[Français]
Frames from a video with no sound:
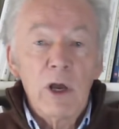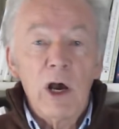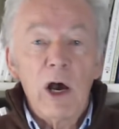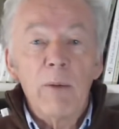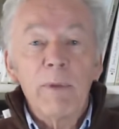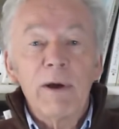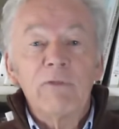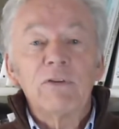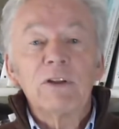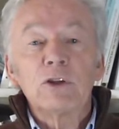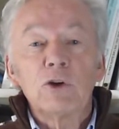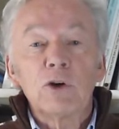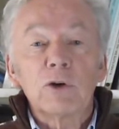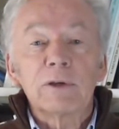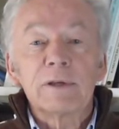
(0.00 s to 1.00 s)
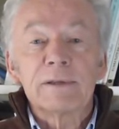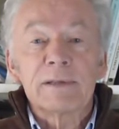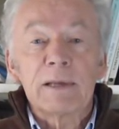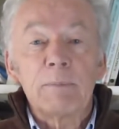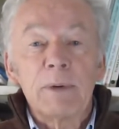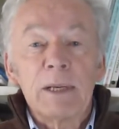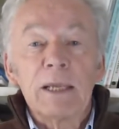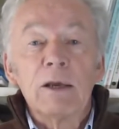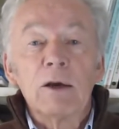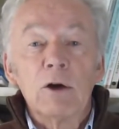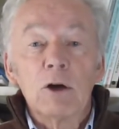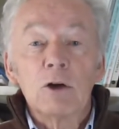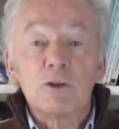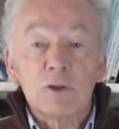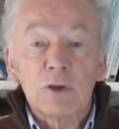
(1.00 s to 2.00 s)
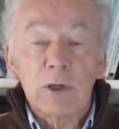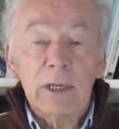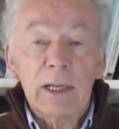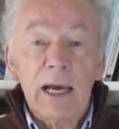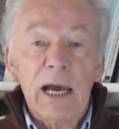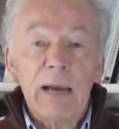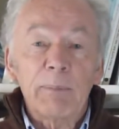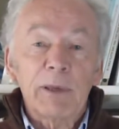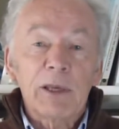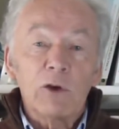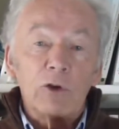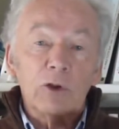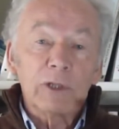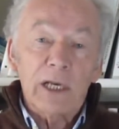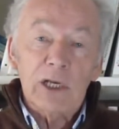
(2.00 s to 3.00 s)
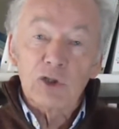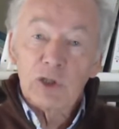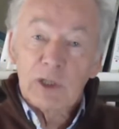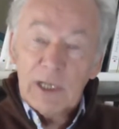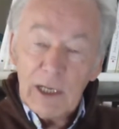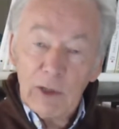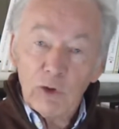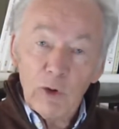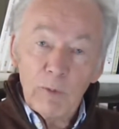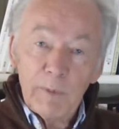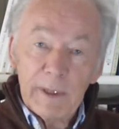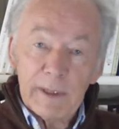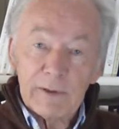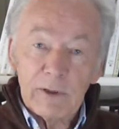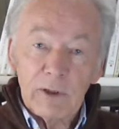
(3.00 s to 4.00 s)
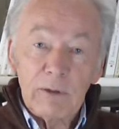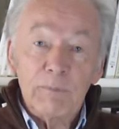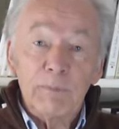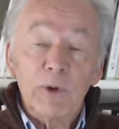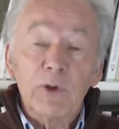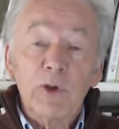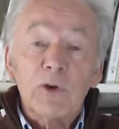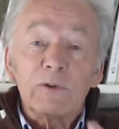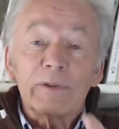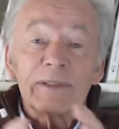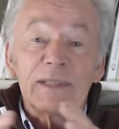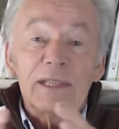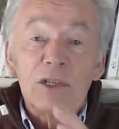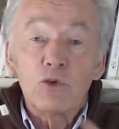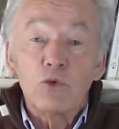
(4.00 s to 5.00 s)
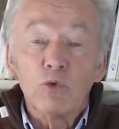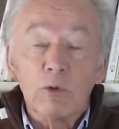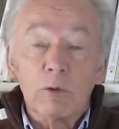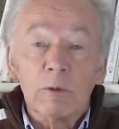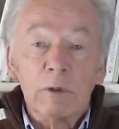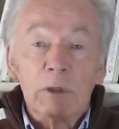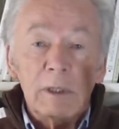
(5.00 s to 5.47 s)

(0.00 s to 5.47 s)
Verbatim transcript: un malfaiteur qui s'appelait Olson a pris en otage quatre personnes pendant six jours.